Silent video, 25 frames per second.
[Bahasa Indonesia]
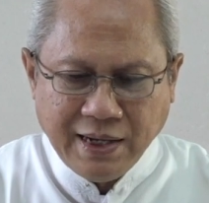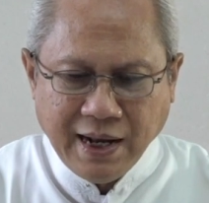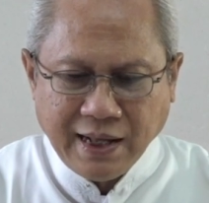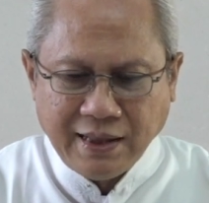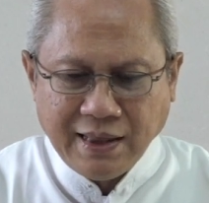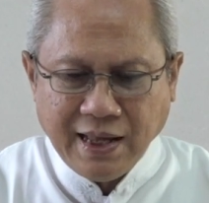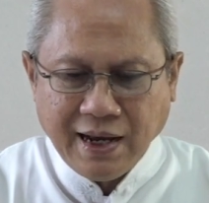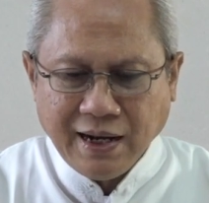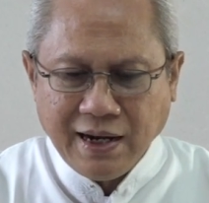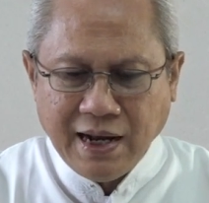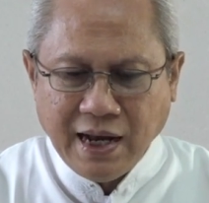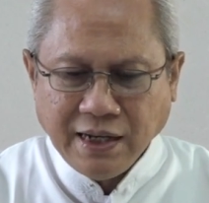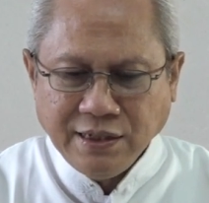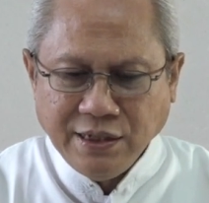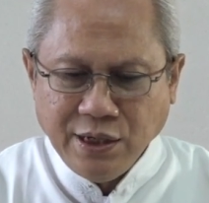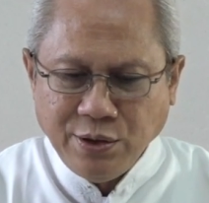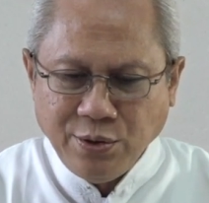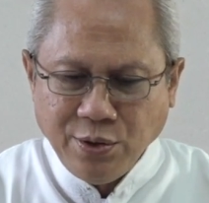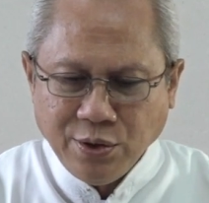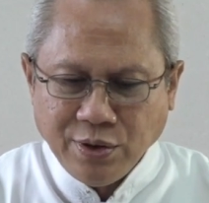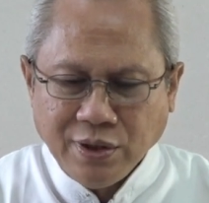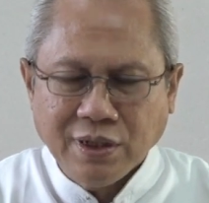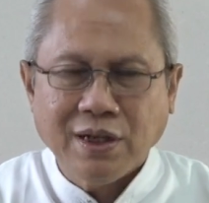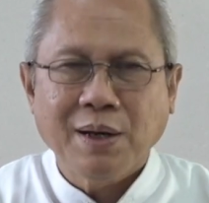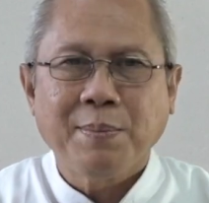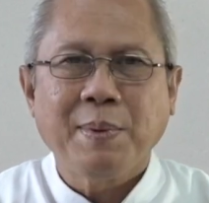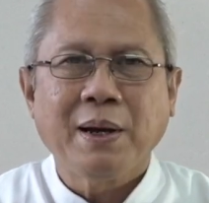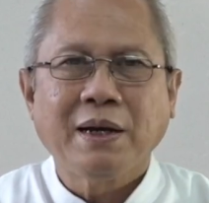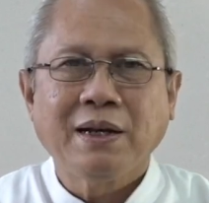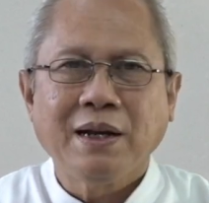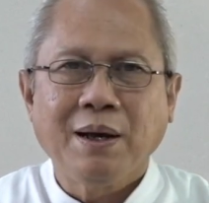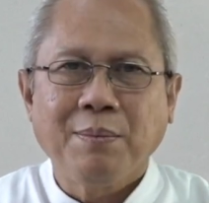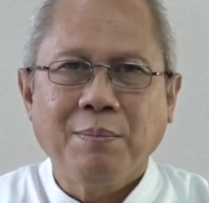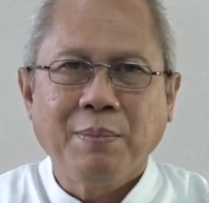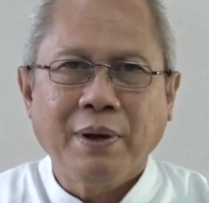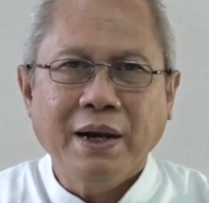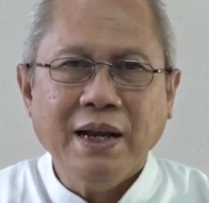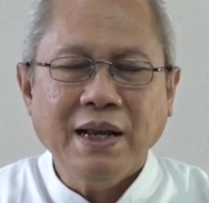datanglah Yesus
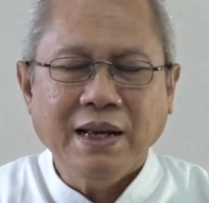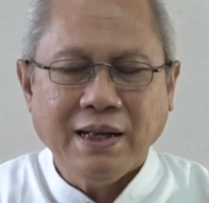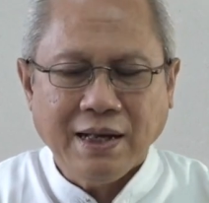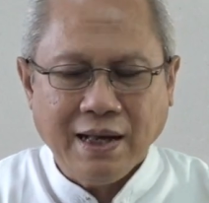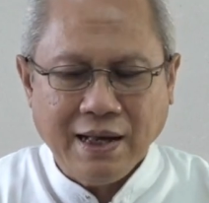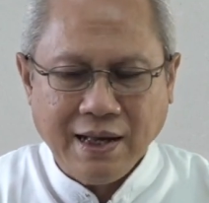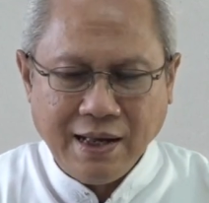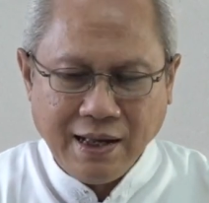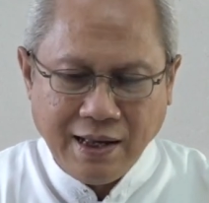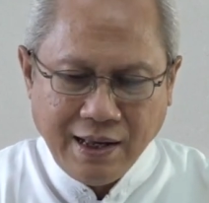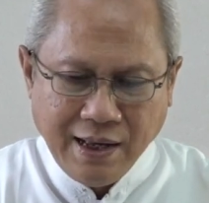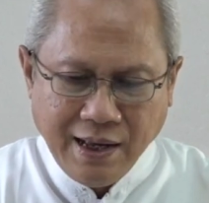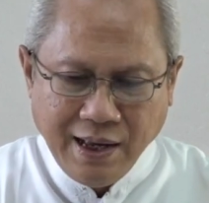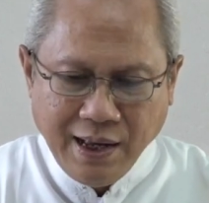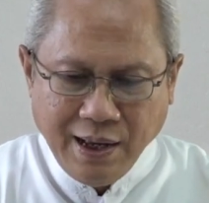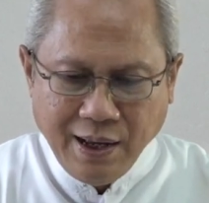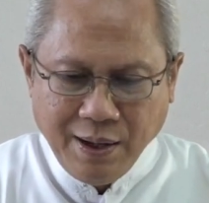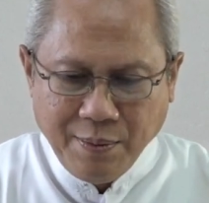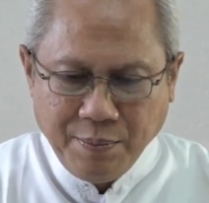kepada mereka